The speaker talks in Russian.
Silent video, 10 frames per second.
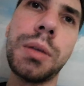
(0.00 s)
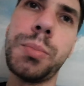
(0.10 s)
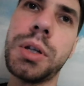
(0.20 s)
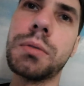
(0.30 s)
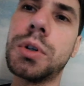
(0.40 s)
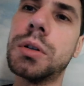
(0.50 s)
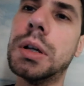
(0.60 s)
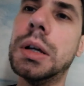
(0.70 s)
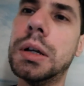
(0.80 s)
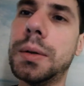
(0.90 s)
для первых,
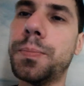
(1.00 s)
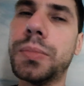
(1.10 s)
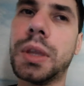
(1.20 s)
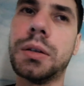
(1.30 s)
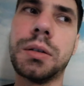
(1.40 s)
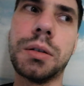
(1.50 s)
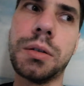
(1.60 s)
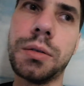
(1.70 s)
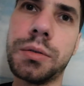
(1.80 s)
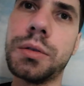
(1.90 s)

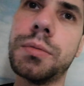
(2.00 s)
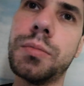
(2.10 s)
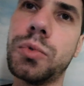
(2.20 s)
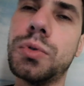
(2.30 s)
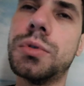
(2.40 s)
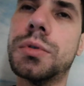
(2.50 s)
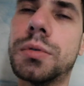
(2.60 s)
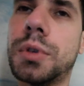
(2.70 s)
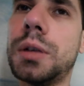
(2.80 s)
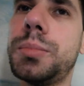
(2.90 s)
то
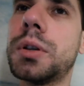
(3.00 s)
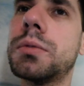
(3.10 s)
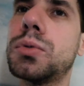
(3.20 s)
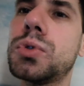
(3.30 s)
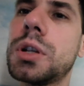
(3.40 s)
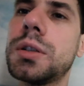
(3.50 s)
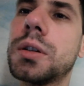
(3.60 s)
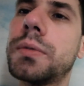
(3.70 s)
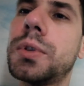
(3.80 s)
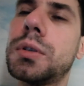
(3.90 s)
есть для первых
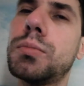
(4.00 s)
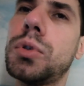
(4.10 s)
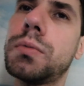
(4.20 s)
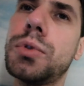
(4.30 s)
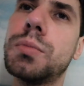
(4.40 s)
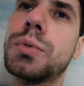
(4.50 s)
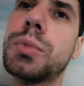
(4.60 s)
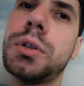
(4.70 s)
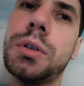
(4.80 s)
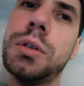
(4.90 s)
участников это было
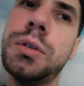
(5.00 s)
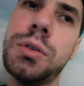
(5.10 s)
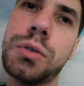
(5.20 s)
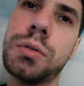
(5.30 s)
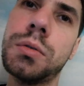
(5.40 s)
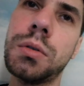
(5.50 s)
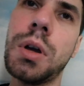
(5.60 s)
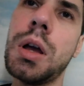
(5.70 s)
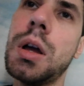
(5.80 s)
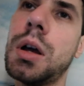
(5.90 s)
8,5 тысяч.
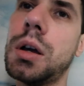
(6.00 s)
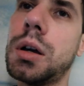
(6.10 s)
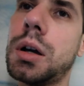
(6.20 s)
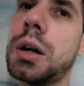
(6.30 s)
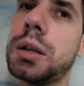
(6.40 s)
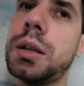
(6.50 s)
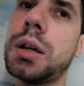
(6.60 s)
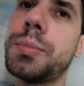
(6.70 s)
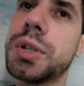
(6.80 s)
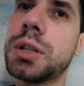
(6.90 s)
А
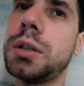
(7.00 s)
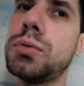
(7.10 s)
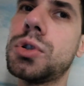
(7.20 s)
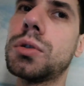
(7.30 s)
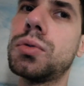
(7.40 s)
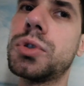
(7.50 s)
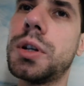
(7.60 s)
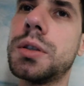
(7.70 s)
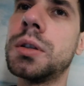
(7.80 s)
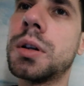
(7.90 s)
для последующих
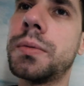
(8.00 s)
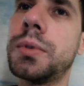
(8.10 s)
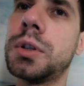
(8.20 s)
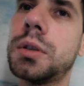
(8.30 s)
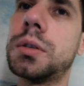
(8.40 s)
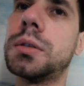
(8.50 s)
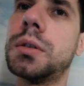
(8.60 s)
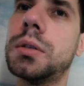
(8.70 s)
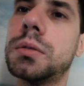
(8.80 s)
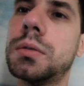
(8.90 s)
участников
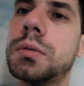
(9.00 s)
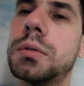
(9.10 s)
это